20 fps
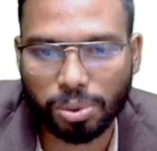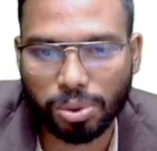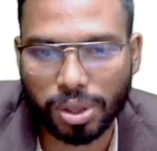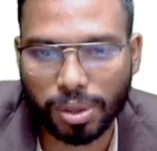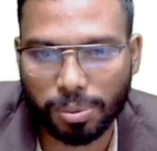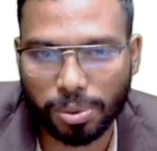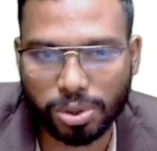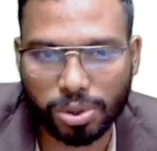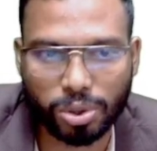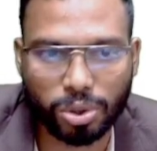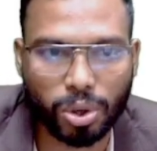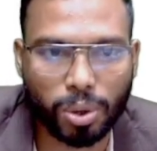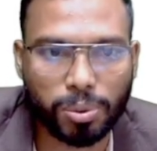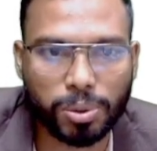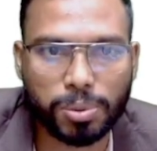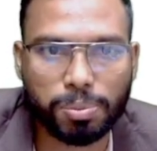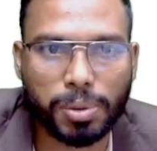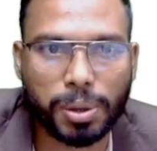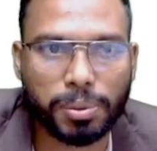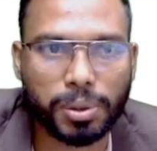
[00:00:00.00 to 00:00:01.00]
দুইটা প্রশ্ন
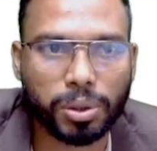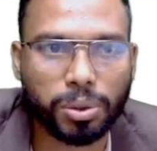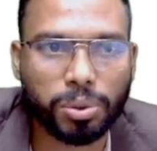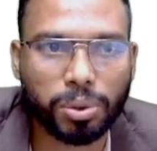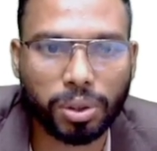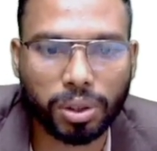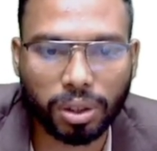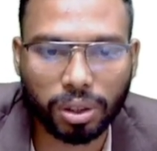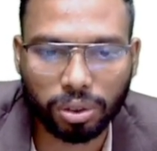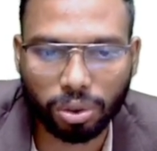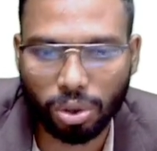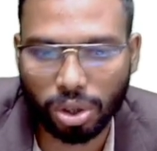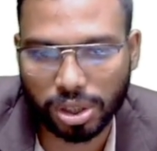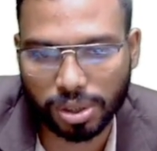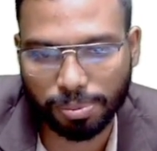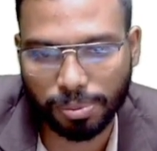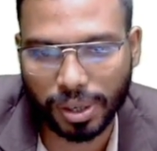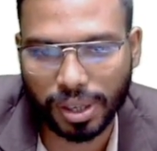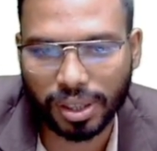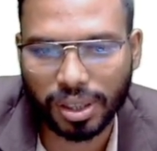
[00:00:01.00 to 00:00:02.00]
কমন পাবা দুই দশ
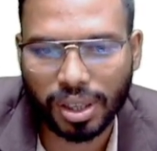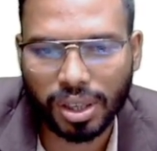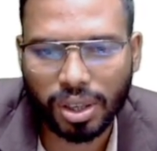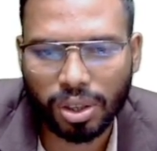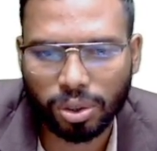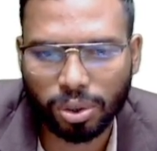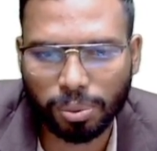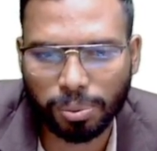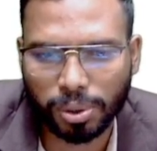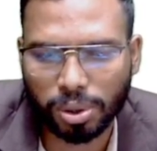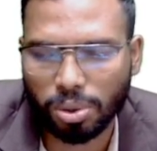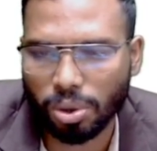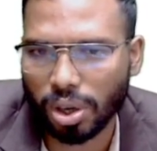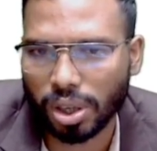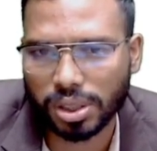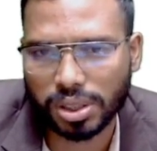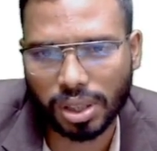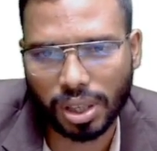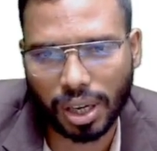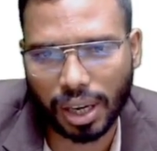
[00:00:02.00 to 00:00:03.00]
মার্ক তুমি
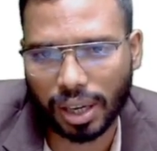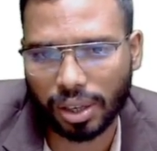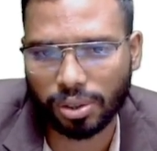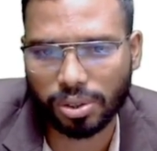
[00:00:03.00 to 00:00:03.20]
দশ আর